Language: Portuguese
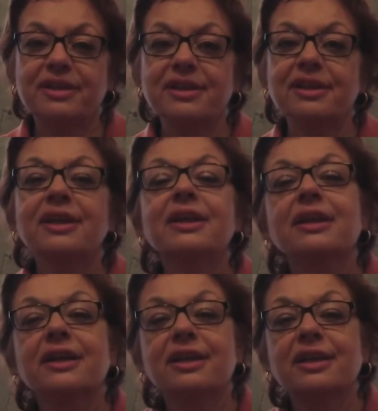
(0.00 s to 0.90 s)
que
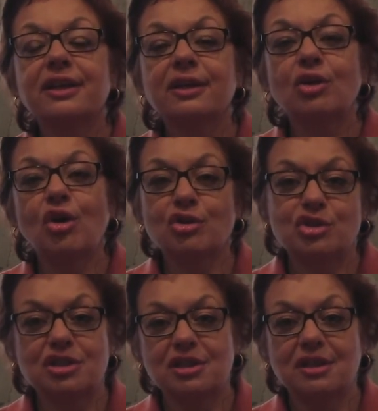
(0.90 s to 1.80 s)

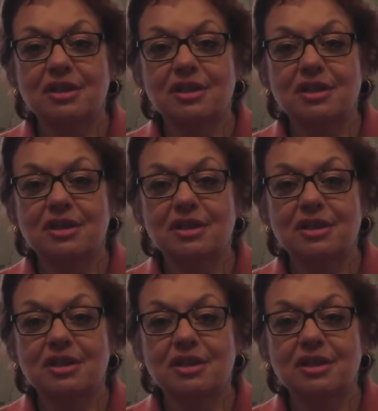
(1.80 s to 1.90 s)
nós,